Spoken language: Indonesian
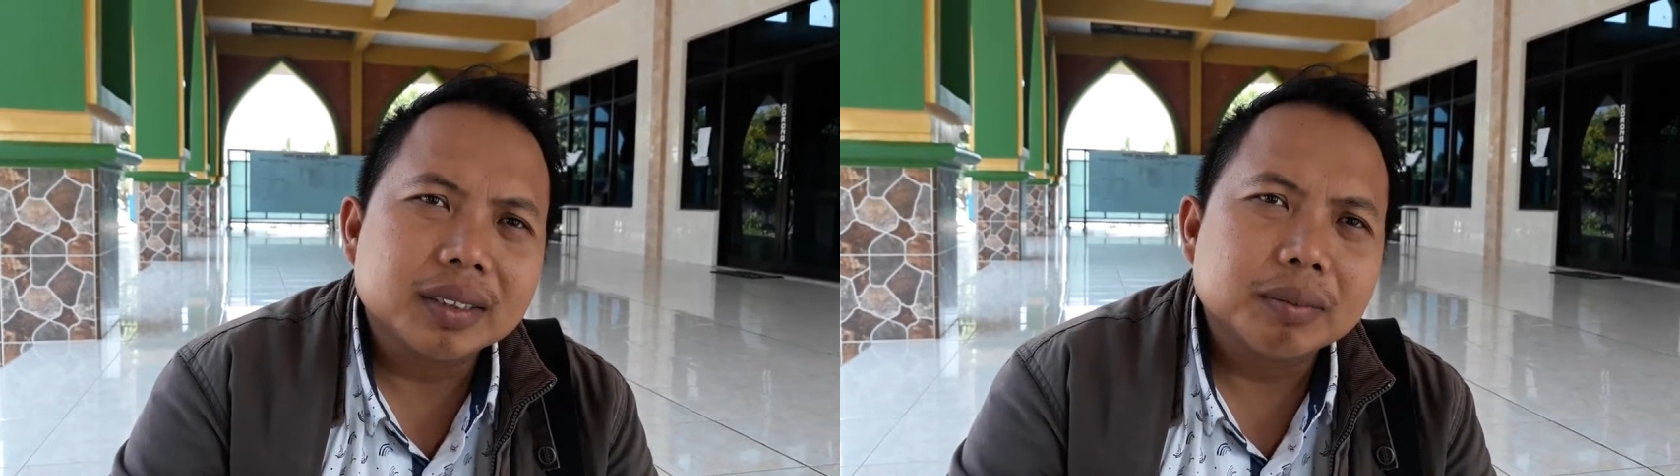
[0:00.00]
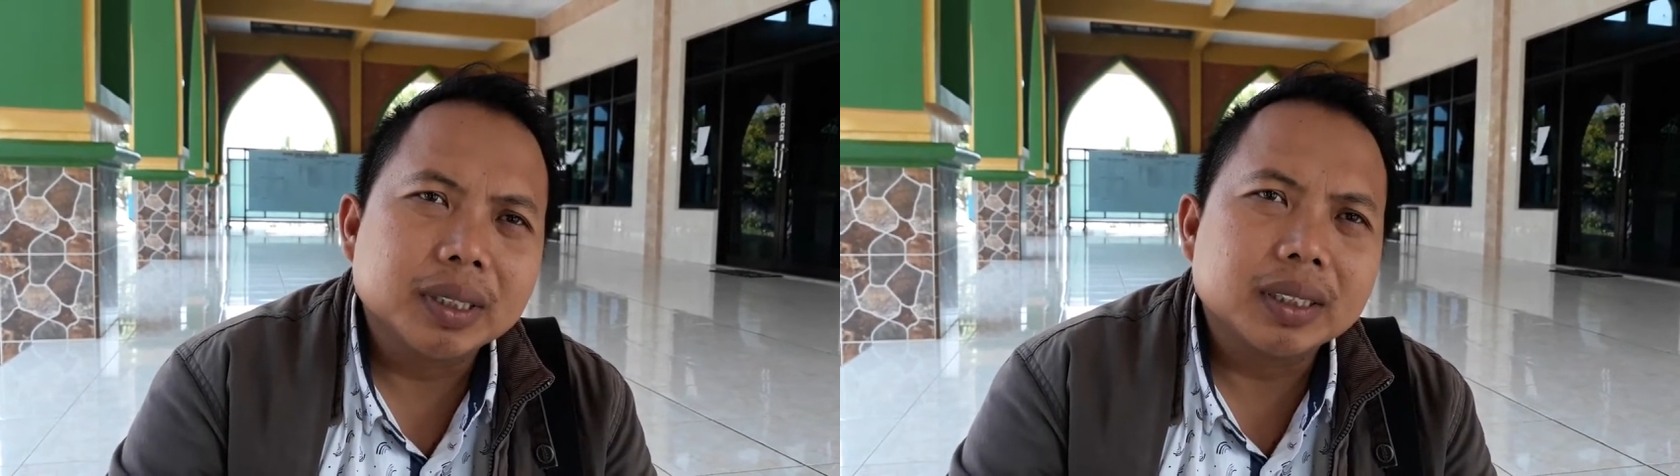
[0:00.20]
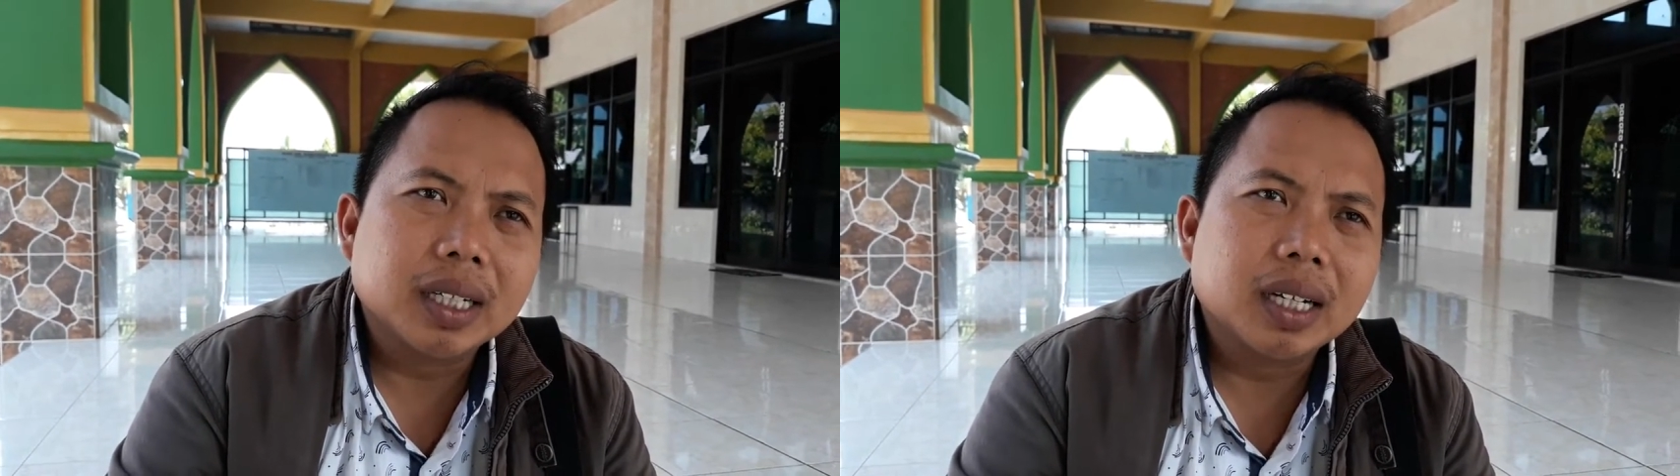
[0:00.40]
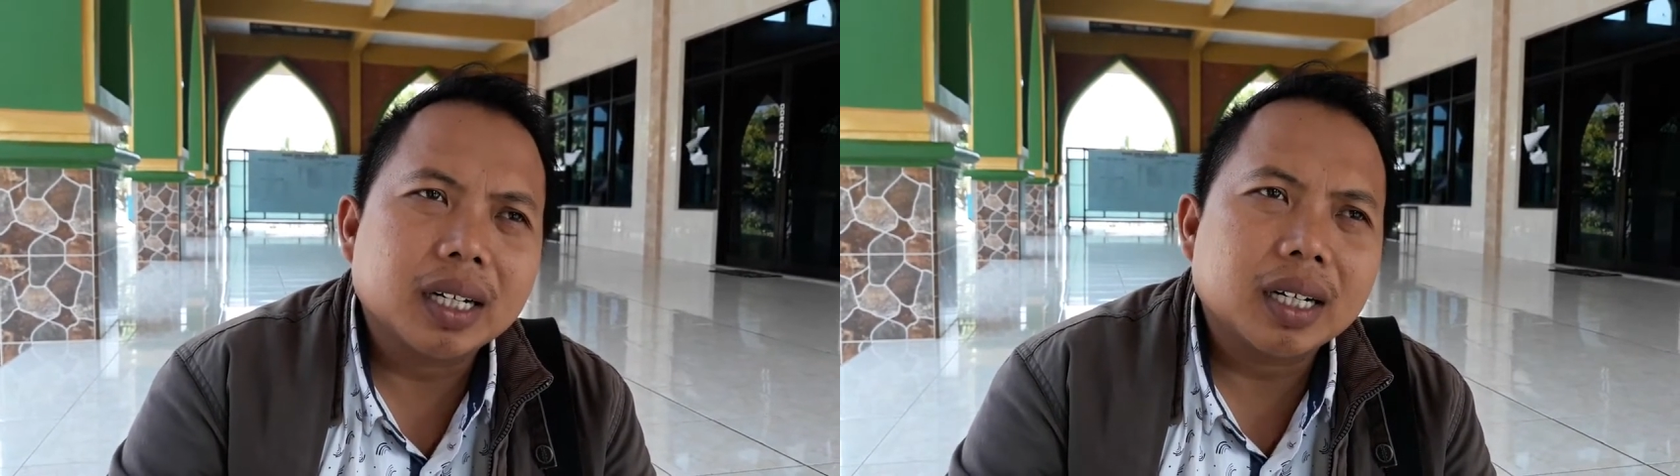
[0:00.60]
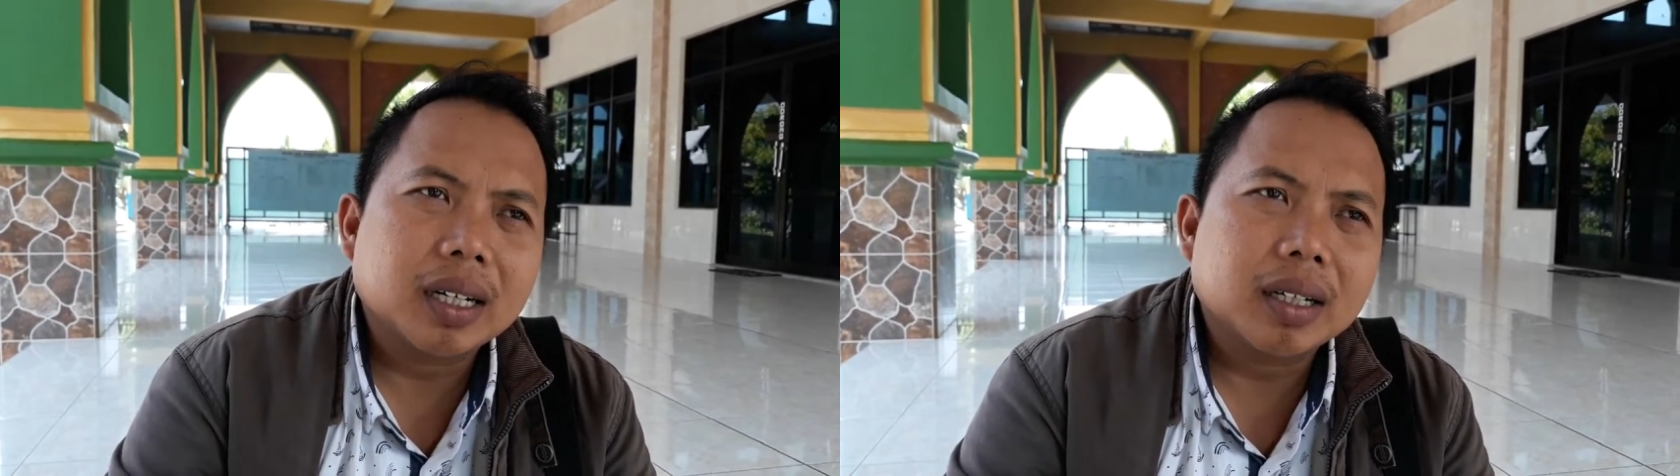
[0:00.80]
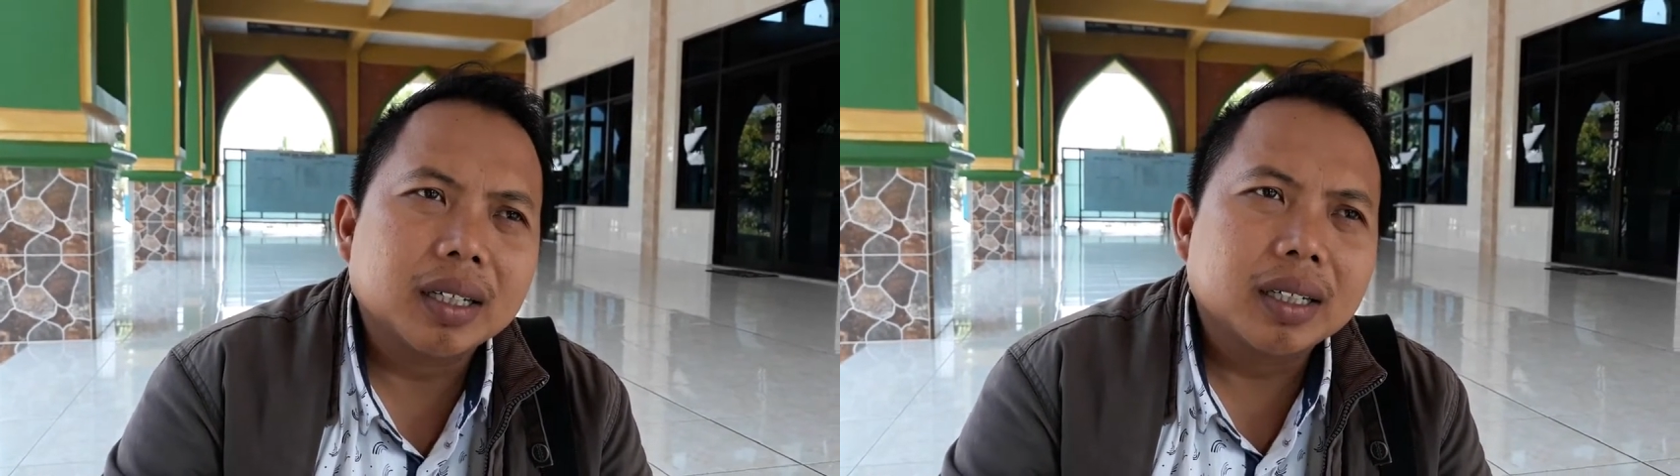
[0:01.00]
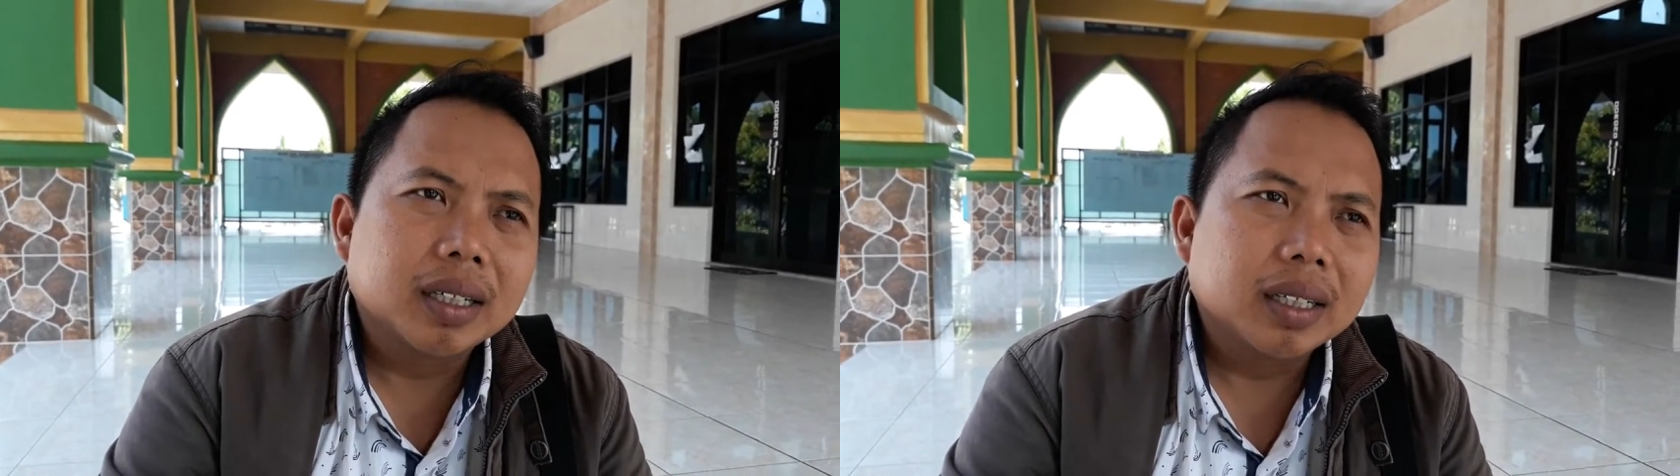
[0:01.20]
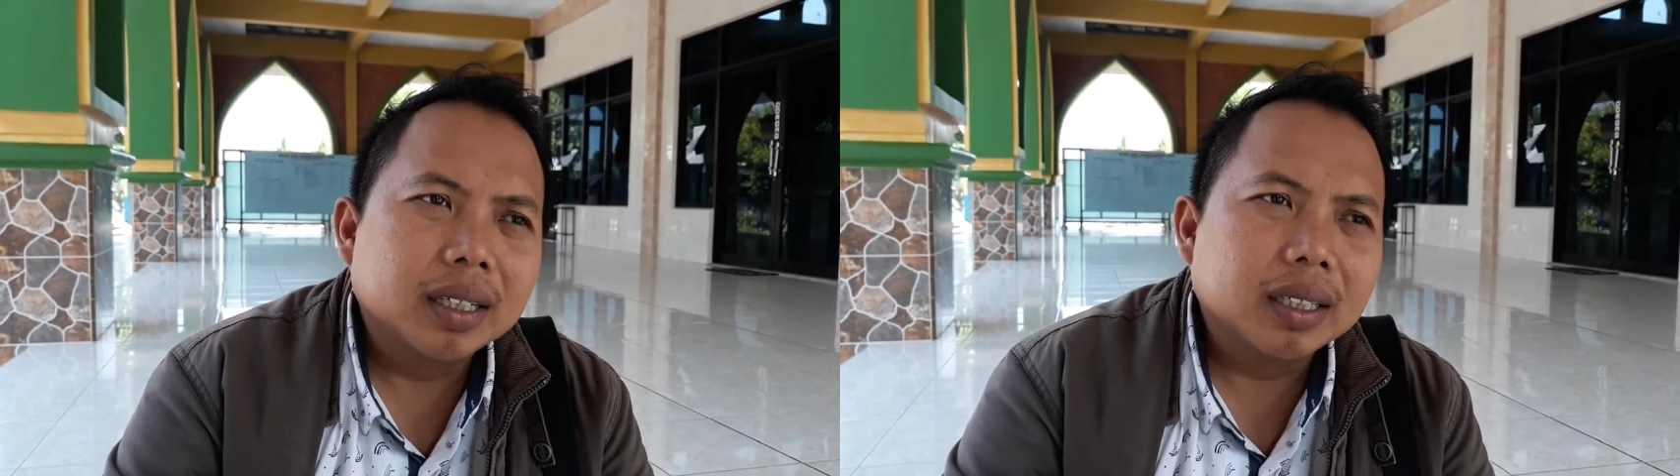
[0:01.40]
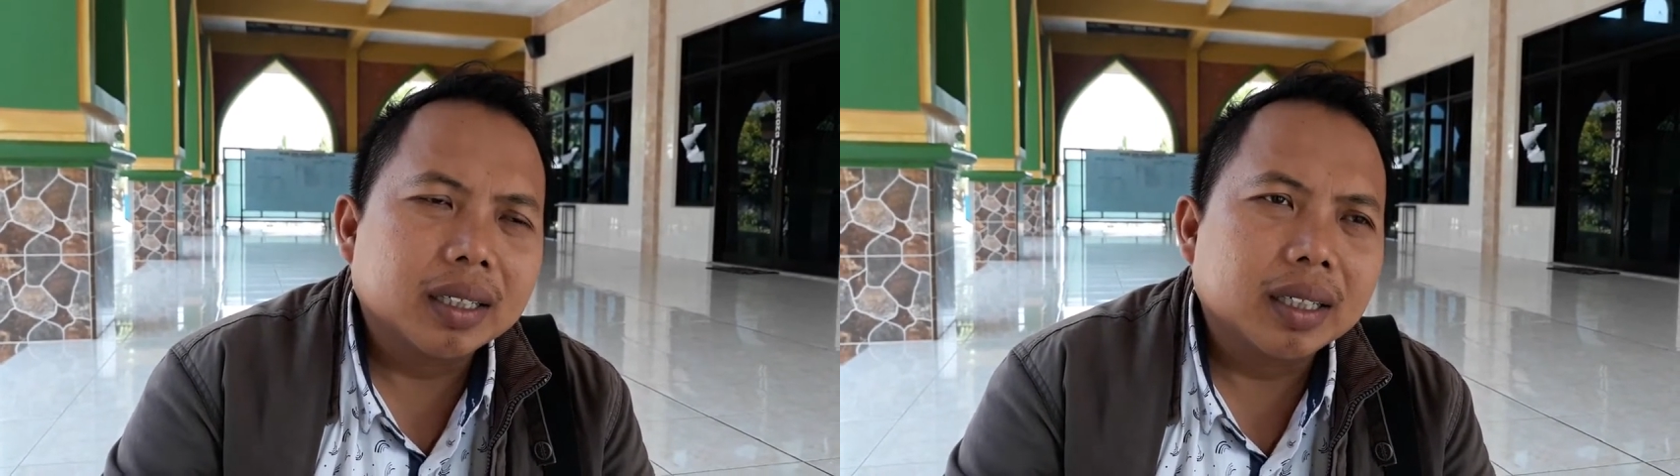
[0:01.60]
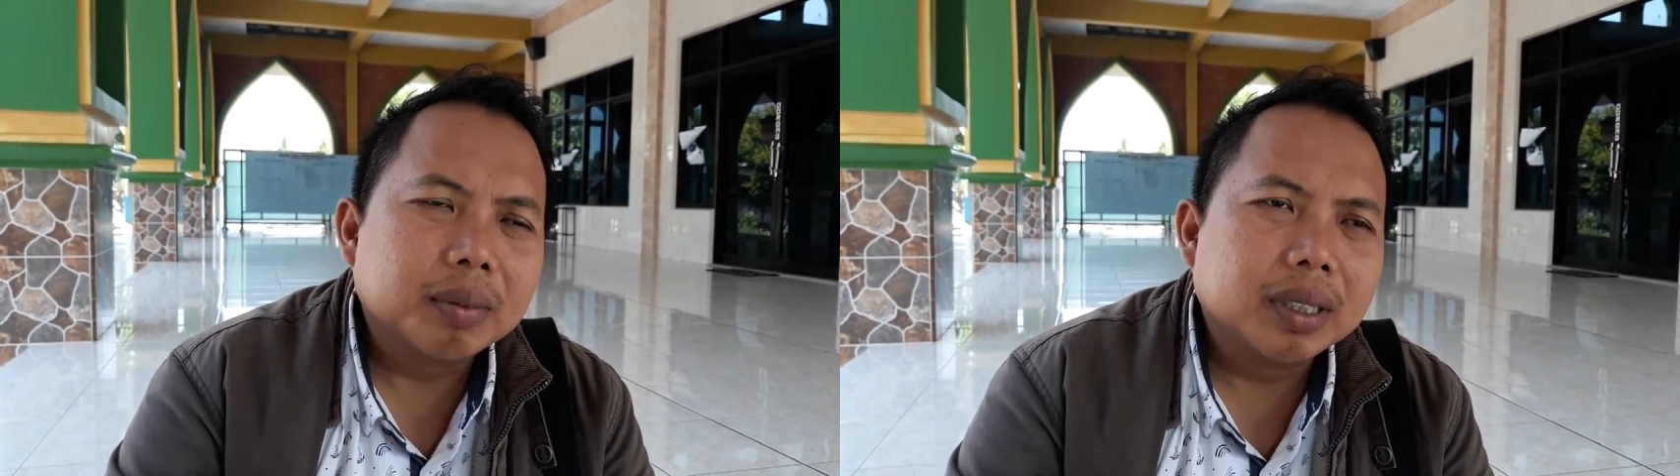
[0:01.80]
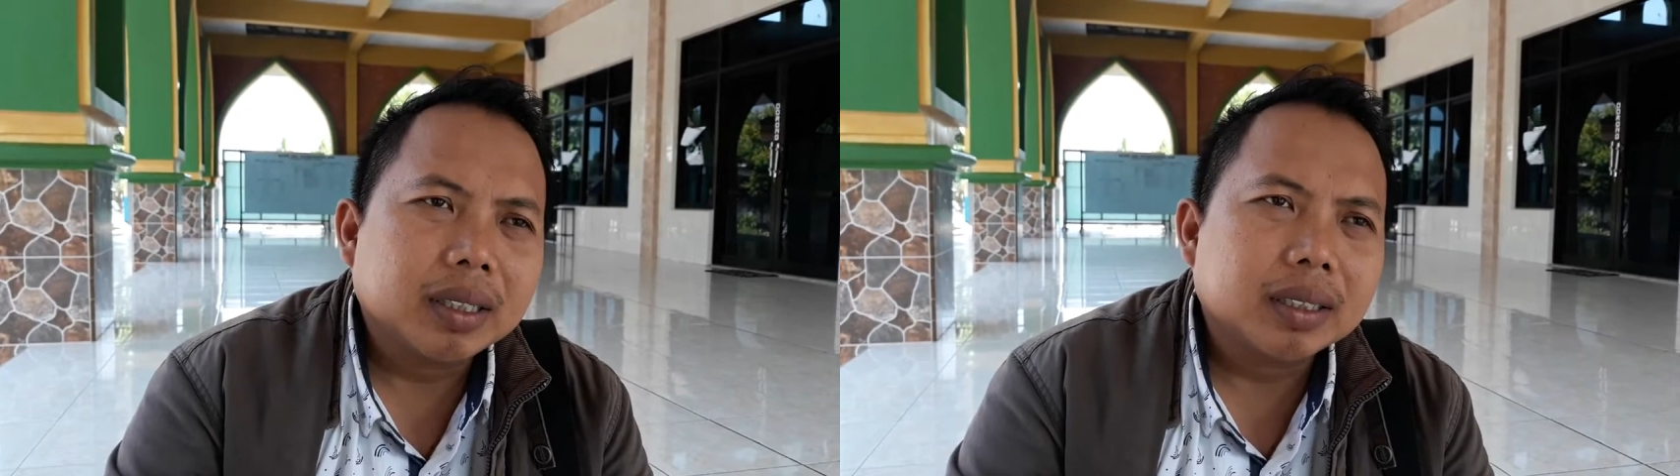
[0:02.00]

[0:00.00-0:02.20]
Bisa hmm. uh, apa?